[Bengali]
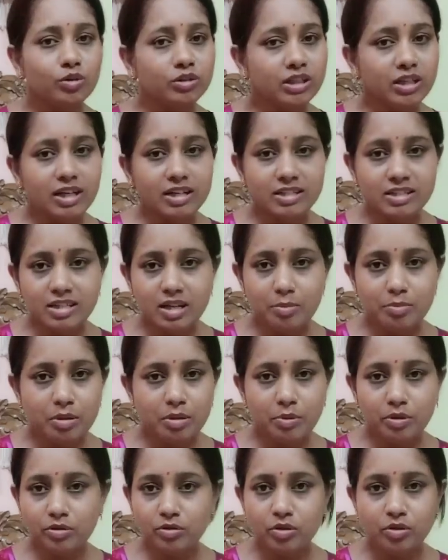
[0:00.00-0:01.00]
কথায় আছে না
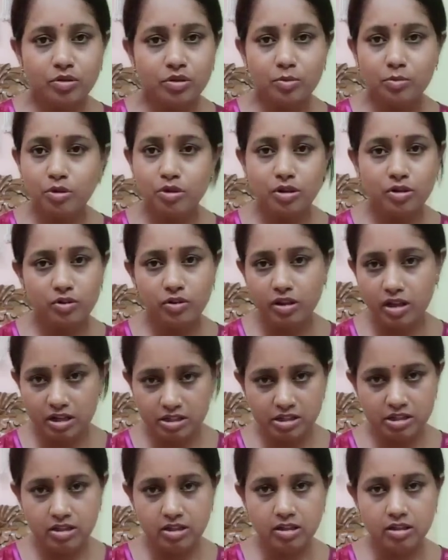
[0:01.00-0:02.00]
বিপদ কখনো বলে কয়ে
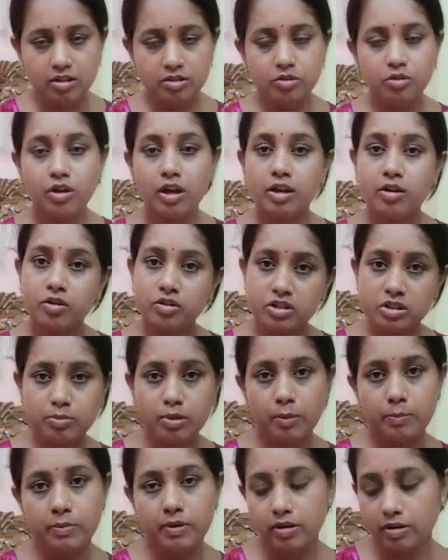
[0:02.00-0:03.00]
আসে না তো এই হচ্ছে
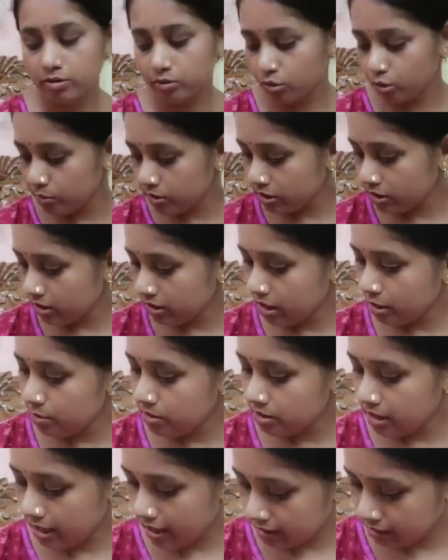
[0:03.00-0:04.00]
ব্যাপার তোমাদেরকে আমি
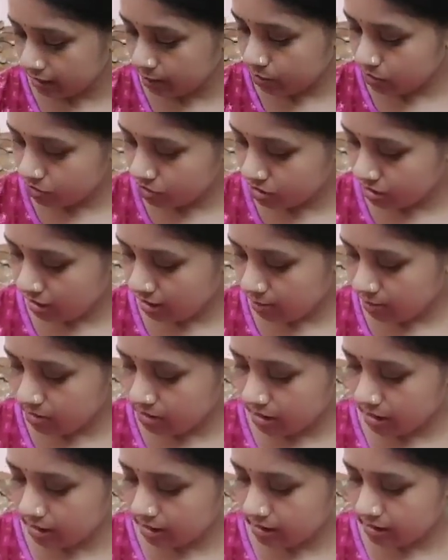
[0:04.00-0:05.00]
দেখাতে বসছিলাম
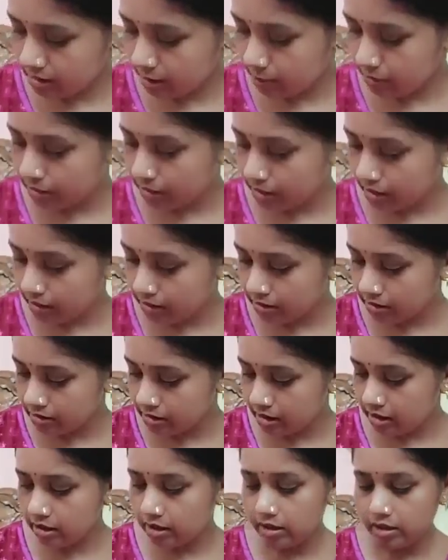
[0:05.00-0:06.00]
যে আজকে আমার
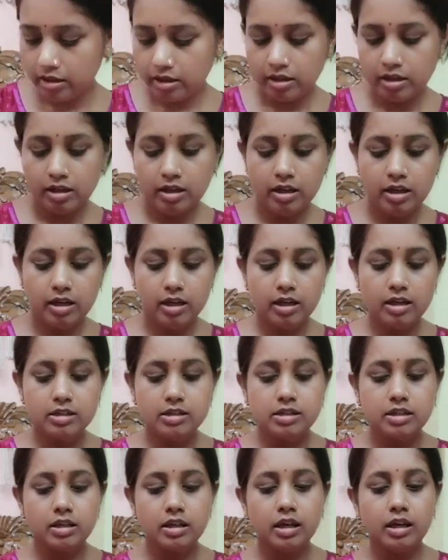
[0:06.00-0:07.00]
আংটিটা এই
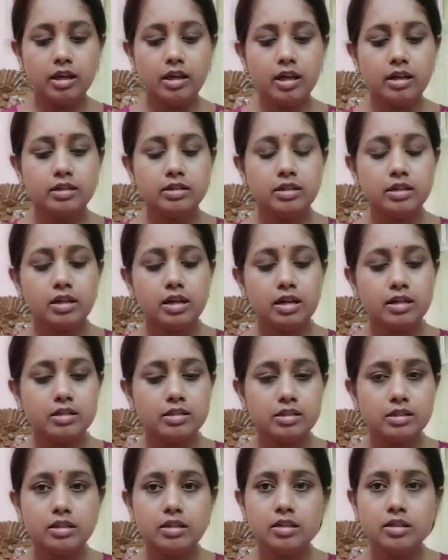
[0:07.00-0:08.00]
যে এই একটা
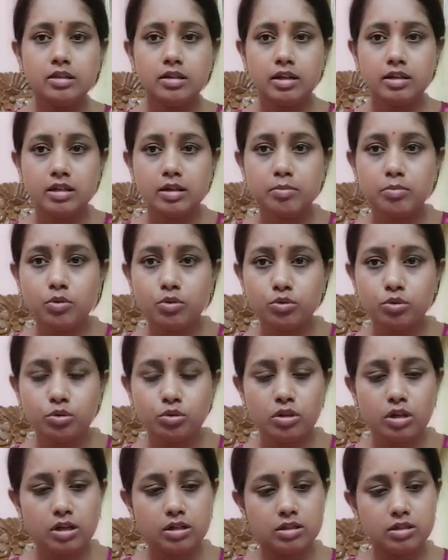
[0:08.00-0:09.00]
আংটি এটা
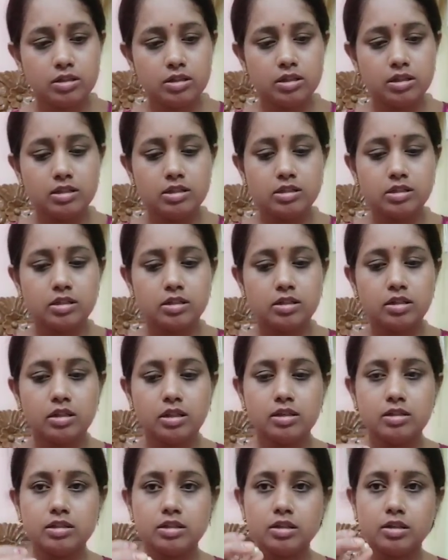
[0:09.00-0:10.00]
মুক্তর আংটি ঠিক আছে
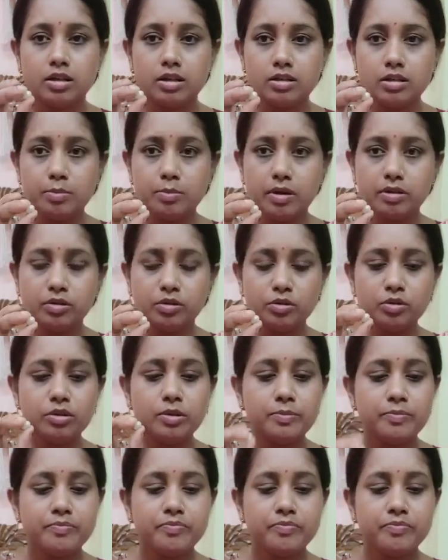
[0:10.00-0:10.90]
এই যে এই যে পাথর